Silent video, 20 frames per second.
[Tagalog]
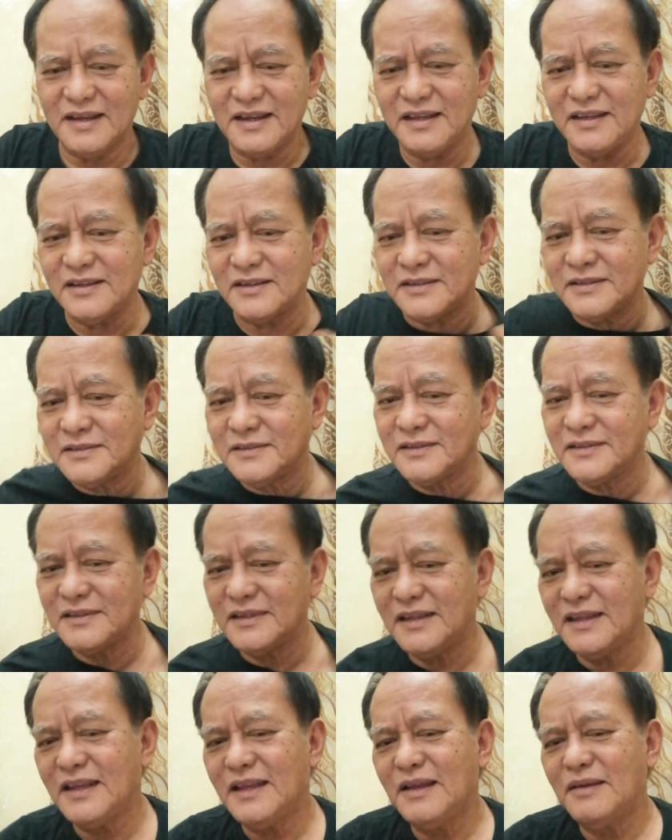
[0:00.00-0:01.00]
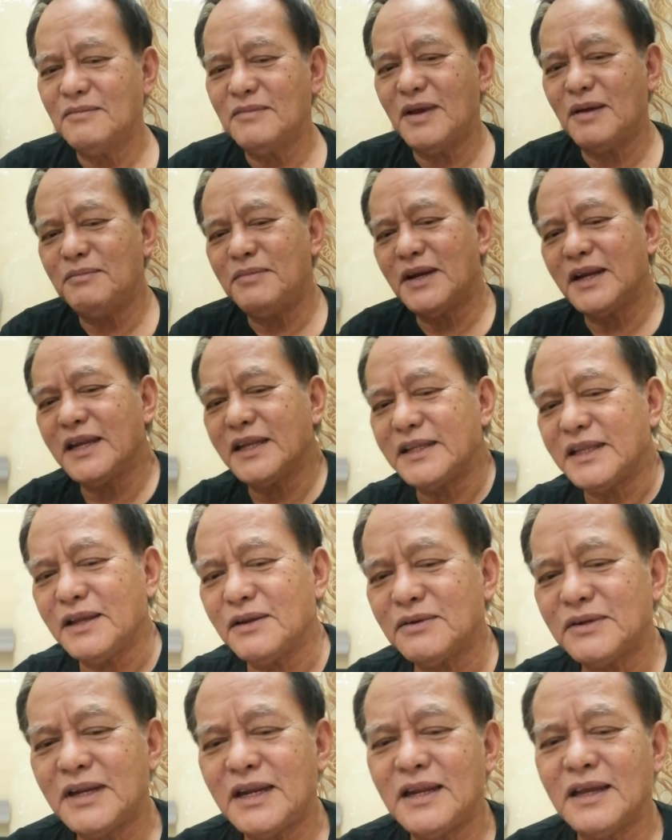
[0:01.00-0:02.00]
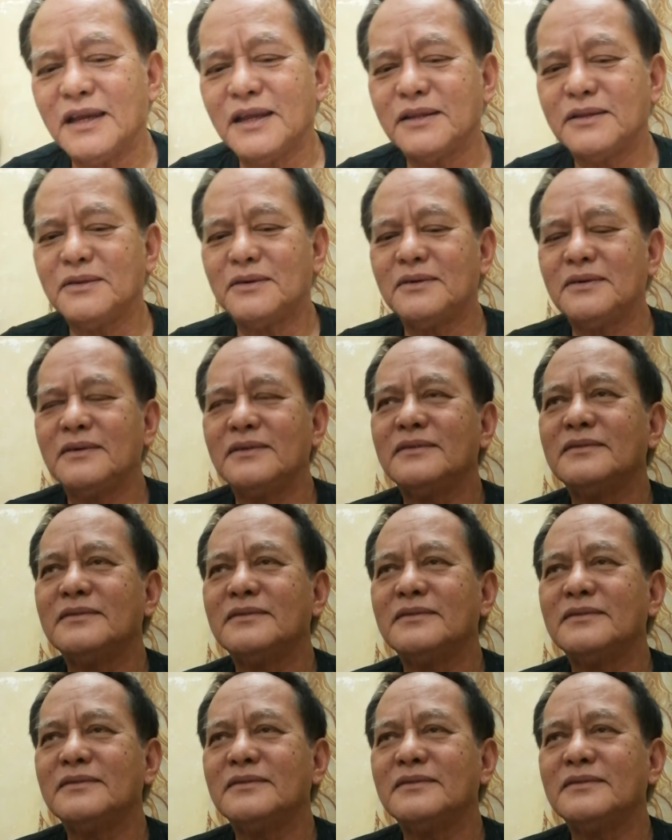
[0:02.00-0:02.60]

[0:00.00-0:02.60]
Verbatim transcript: Ngayon, babanggitin ko na lang itong